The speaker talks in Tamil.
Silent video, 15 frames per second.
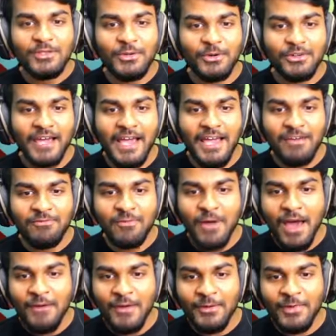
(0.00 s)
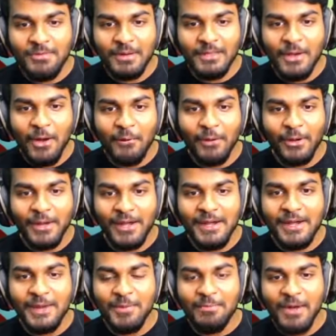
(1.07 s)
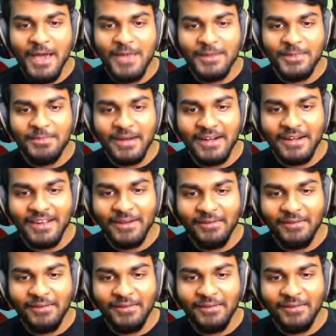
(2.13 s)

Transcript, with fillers: ஸோ டயர் ஃபுல்லாகவே வந்து பார்த்தீங்கன்னா ஒரே நெருப்பாக எழுதி பாருங்க